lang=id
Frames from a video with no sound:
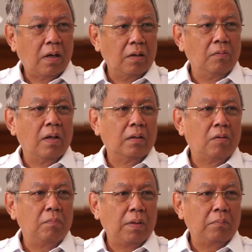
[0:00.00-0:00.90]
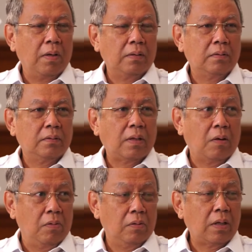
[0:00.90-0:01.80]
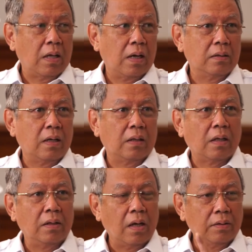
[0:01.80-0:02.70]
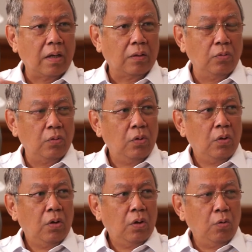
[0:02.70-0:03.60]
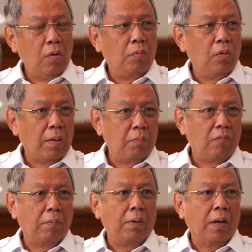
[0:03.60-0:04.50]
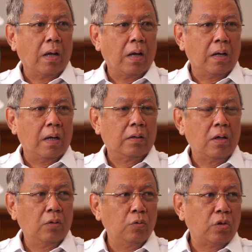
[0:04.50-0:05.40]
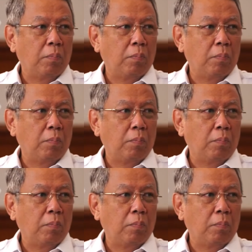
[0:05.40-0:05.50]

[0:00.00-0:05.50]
hari ulang tahun 14 tahun Tangerang Selatan yang jatuh 26 November yang akan datang